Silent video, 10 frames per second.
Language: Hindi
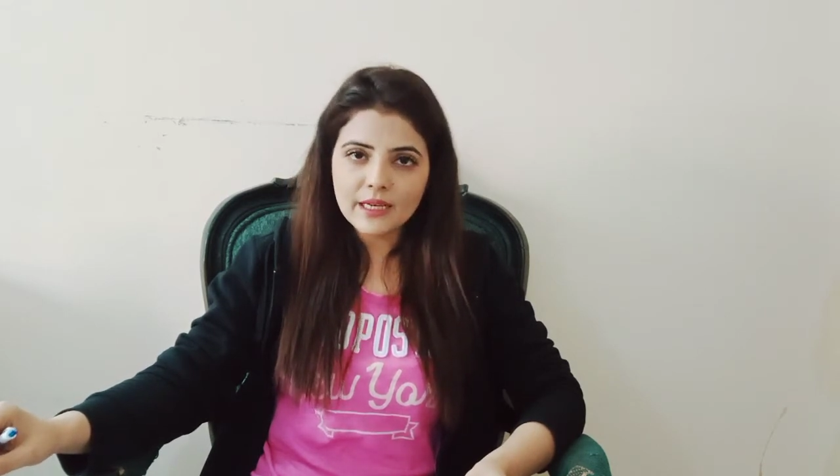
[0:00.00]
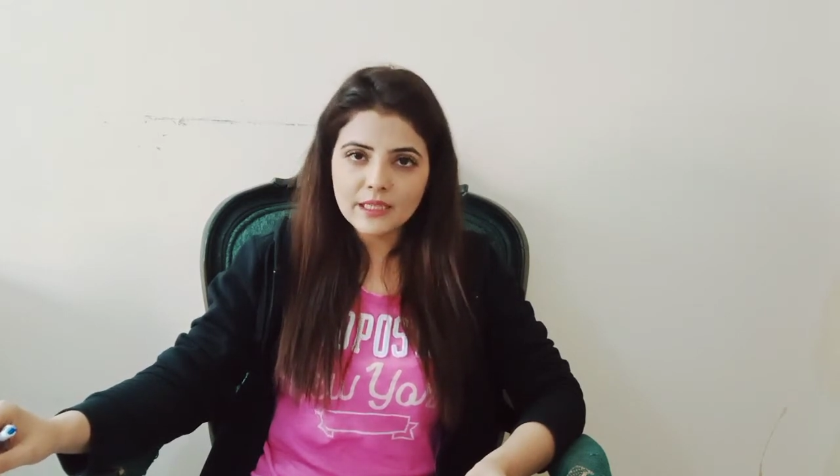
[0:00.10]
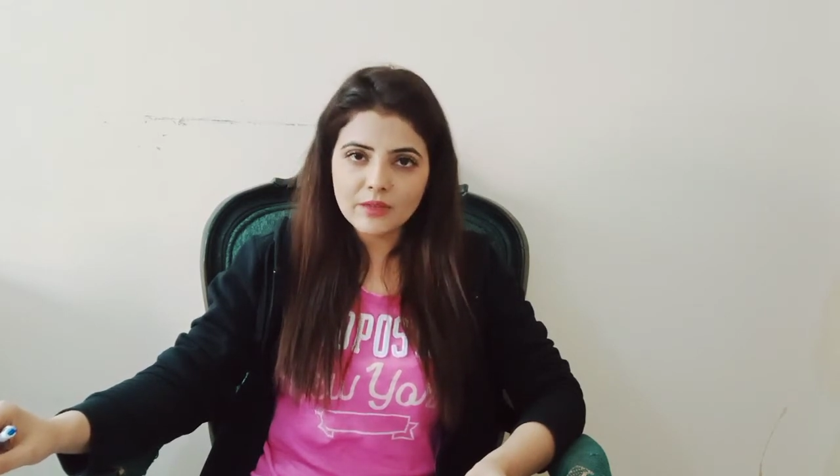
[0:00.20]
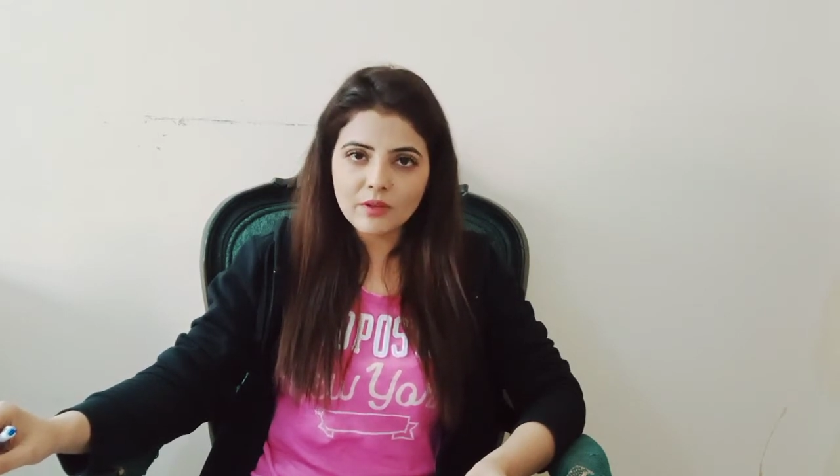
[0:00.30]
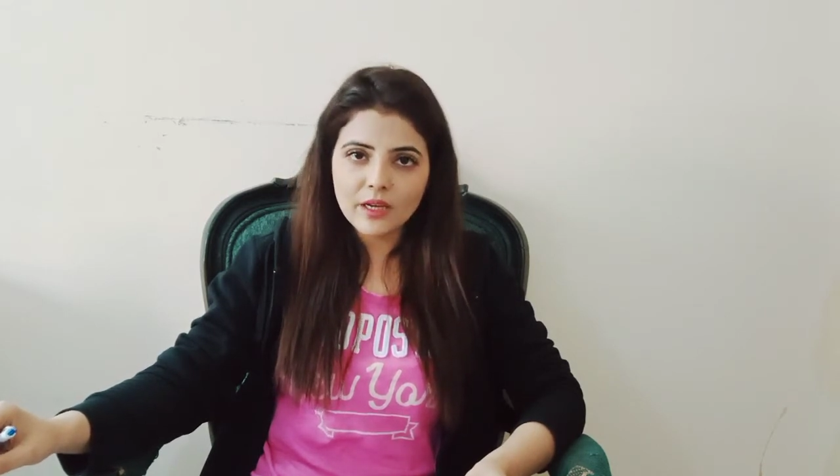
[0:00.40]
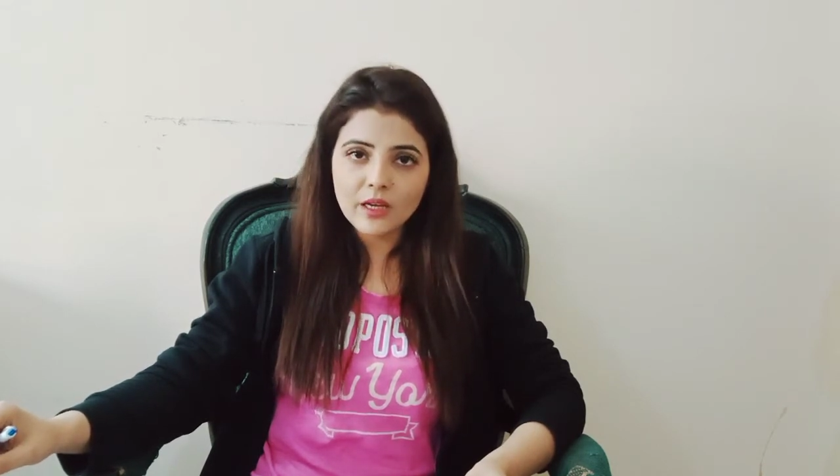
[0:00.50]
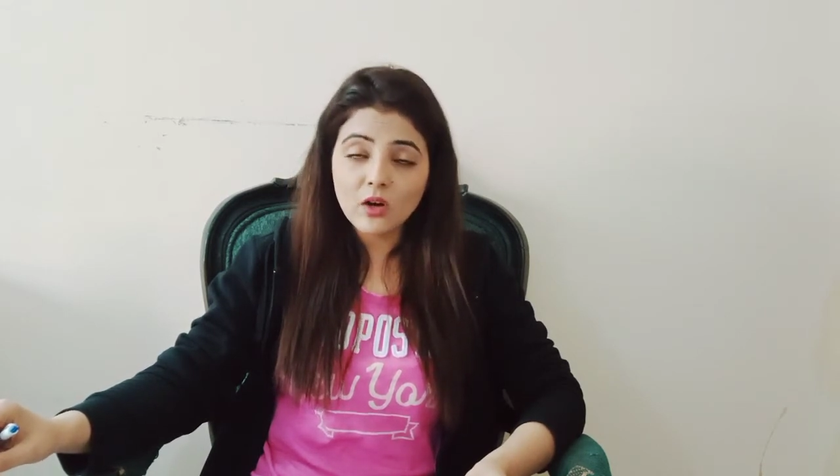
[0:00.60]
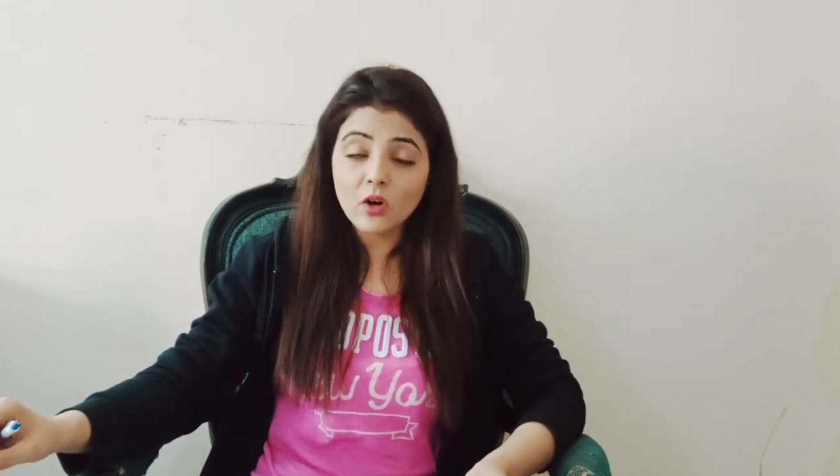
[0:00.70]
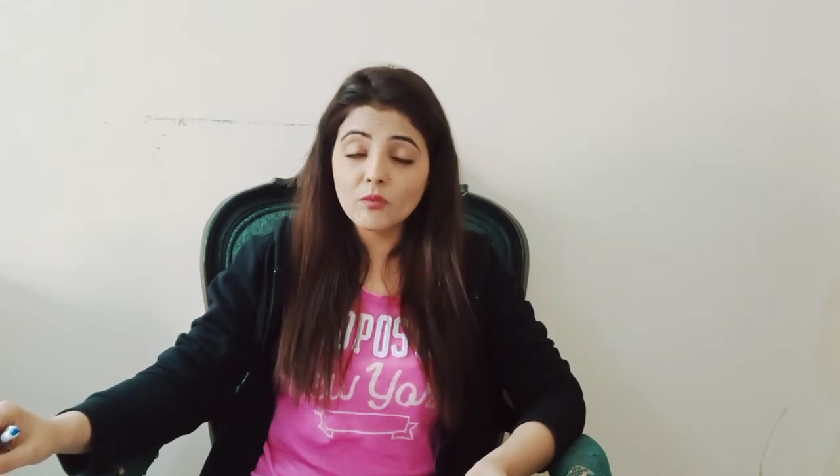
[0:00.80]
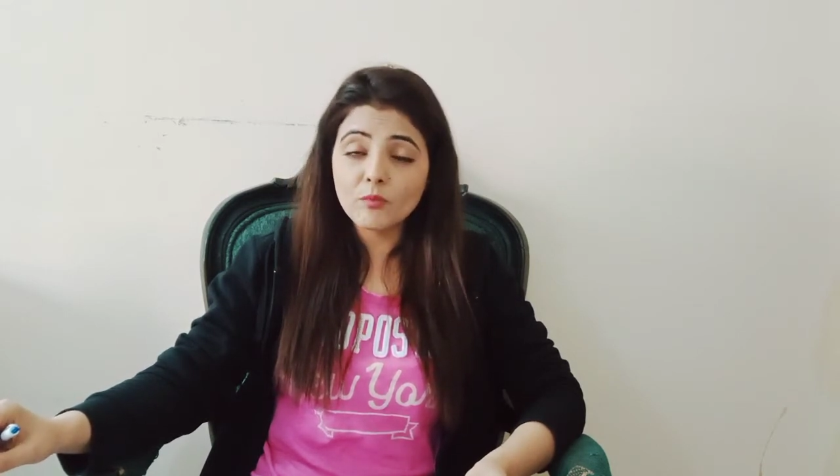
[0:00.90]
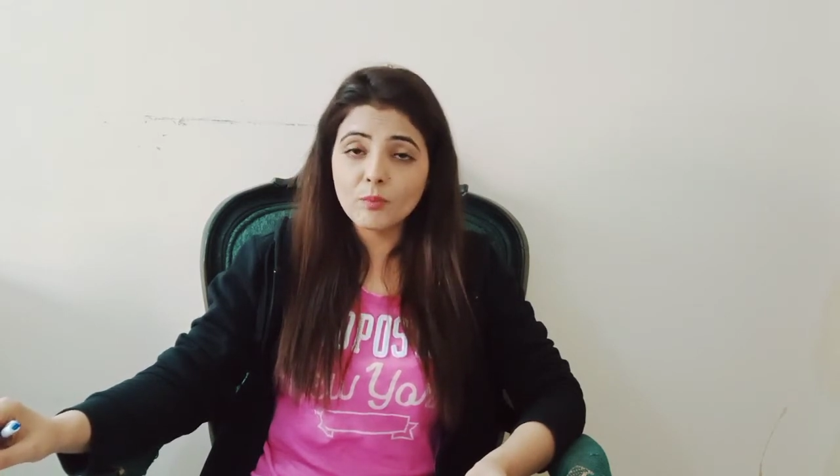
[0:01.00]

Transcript: एक्टिव है और